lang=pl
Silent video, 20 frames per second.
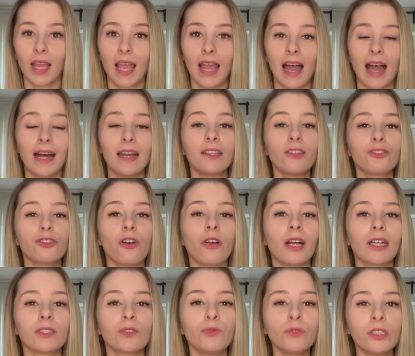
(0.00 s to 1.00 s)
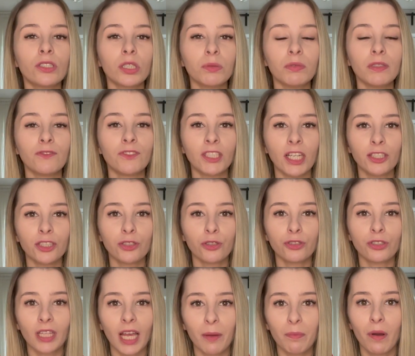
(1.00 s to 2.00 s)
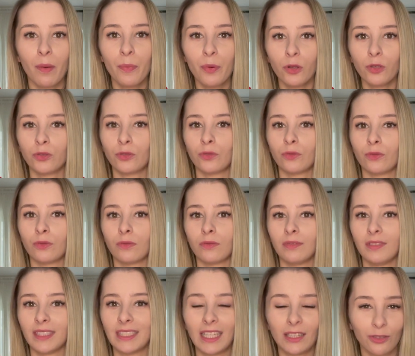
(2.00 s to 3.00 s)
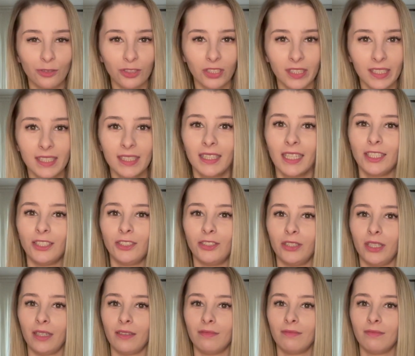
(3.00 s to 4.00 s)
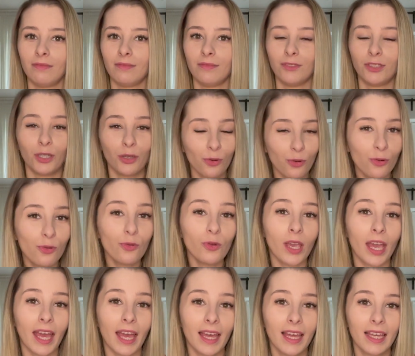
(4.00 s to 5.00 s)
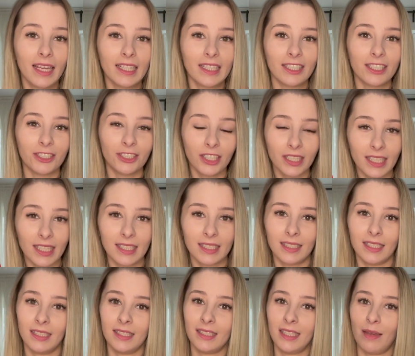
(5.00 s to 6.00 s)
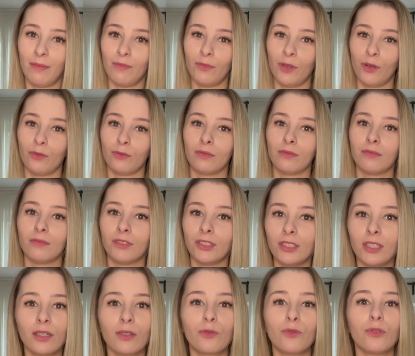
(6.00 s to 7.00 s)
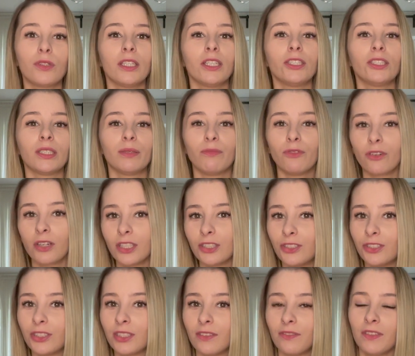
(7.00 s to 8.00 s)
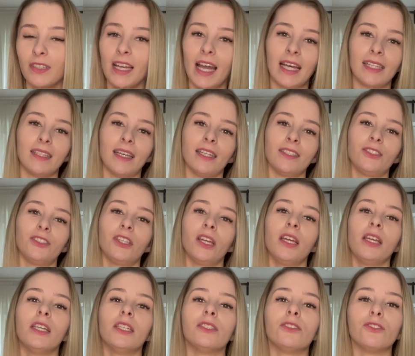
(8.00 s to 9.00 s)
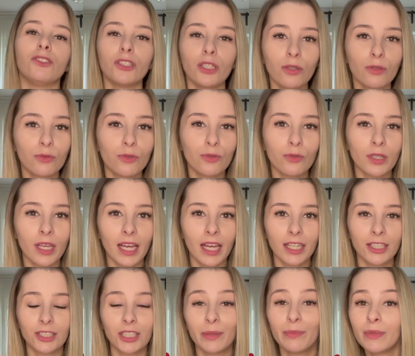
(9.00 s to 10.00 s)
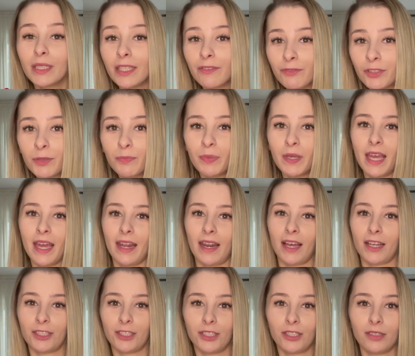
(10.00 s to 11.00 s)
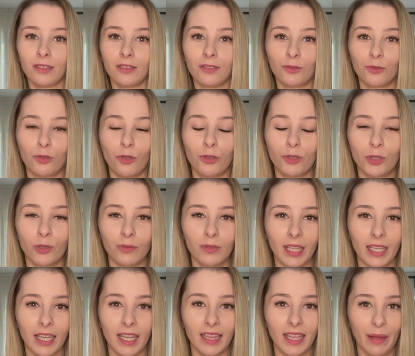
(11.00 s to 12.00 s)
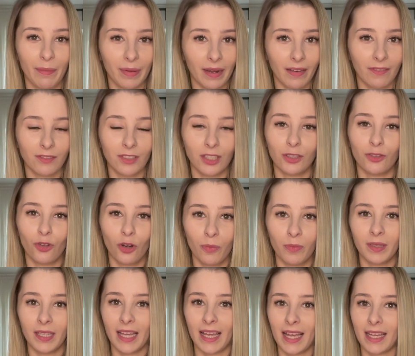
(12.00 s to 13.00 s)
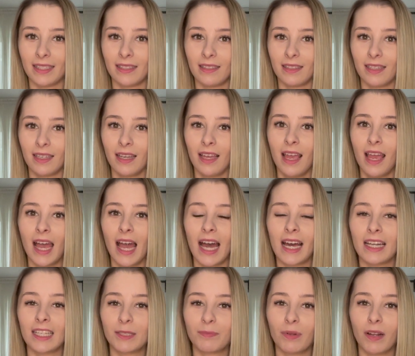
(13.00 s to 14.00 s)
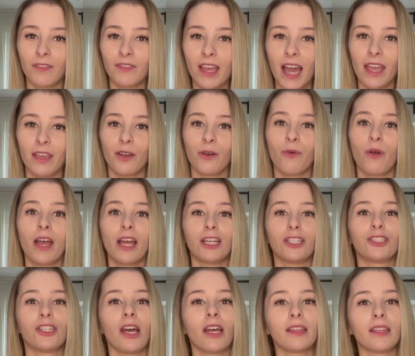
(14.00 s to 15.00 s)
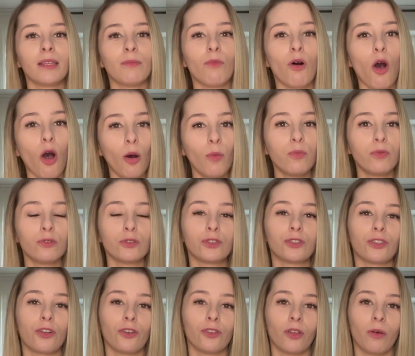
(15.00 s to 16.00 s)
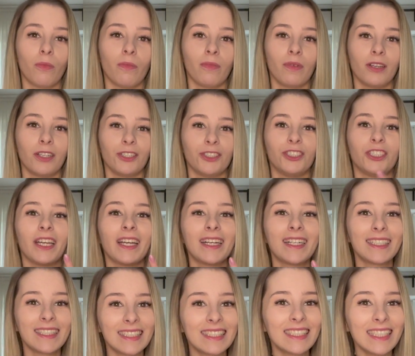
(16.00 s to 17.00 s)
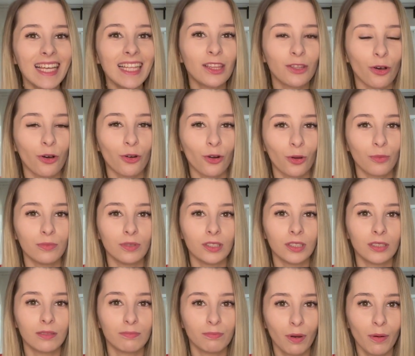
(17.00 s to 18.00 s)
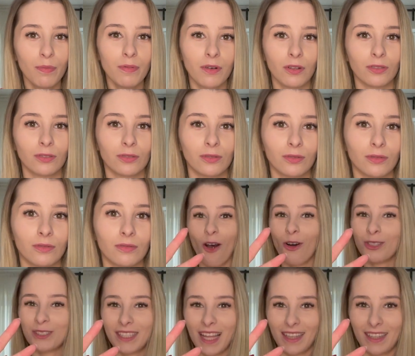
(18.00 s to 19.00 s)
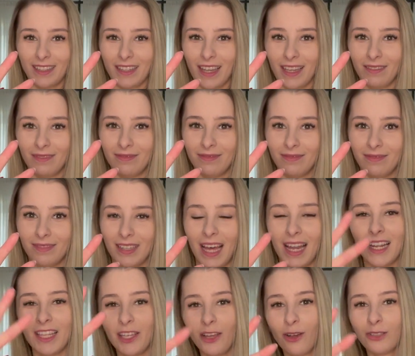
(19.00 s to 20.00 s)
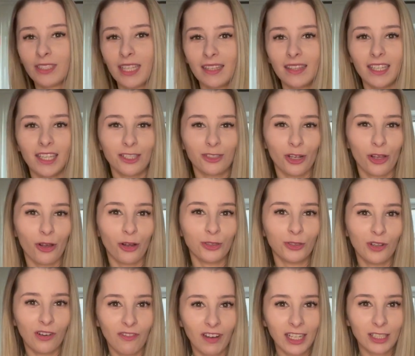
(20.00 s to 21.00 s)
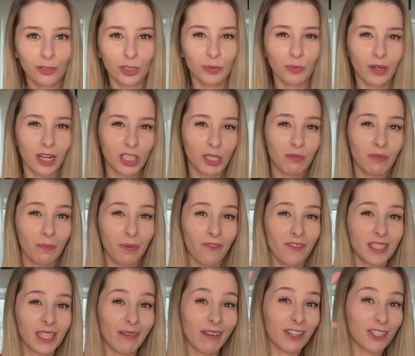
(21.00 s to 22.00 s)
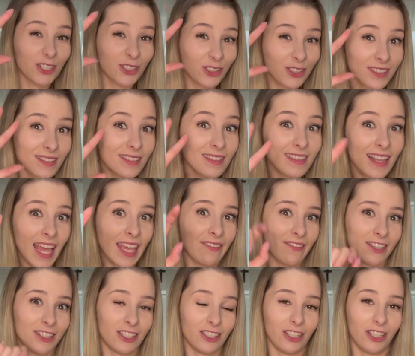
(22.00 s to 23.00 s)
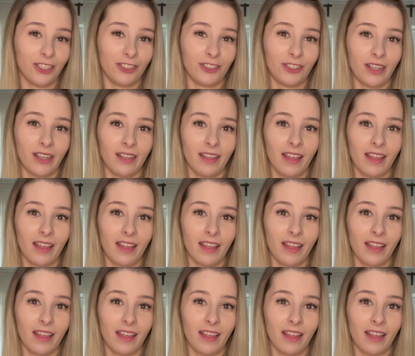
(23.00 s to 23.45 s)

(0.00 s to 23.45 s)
Ale też okazujcie sobie wdzięczność tak po prostu za to, że jesteście. Dziękuję, że jesteś ze mną. Dziękuję, że mogę Ci się wygadać. Dziękuję, że mnie wspierasz. To są takie naprawdę drobne gesty, ale sprawiają, że tym obu stronom się chce to robić. Po prostu. Ostatnie, ale nie ostatnie, jeżeli chodzi o ważność, bo raczej bym powiedziała, że to jest najważniejsze